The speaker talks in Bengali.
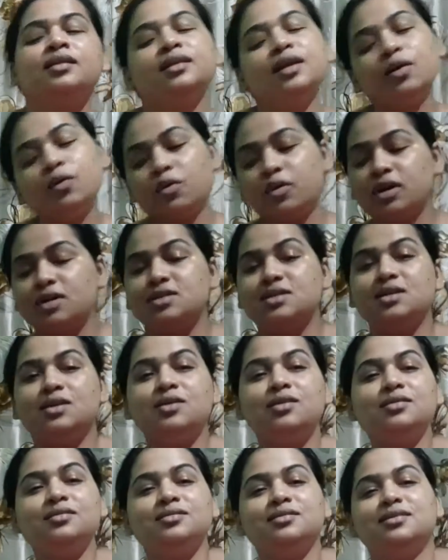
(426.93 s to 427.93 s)
তা করেছিল
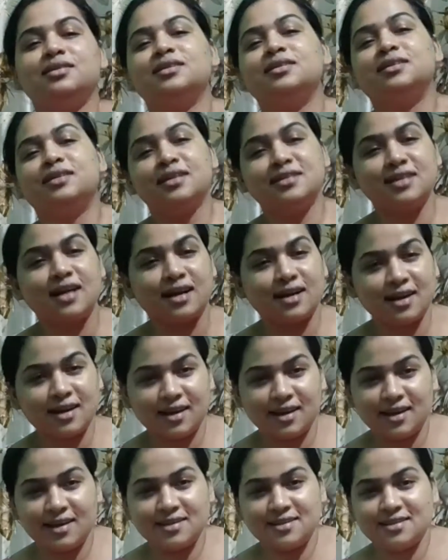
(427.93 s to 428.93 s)
তো চাটা
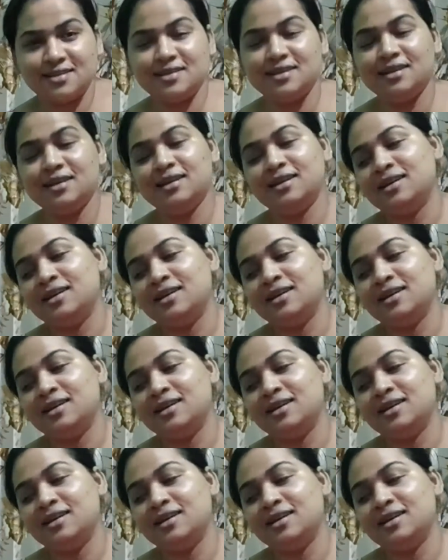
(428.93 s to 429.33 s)
খেয়েছি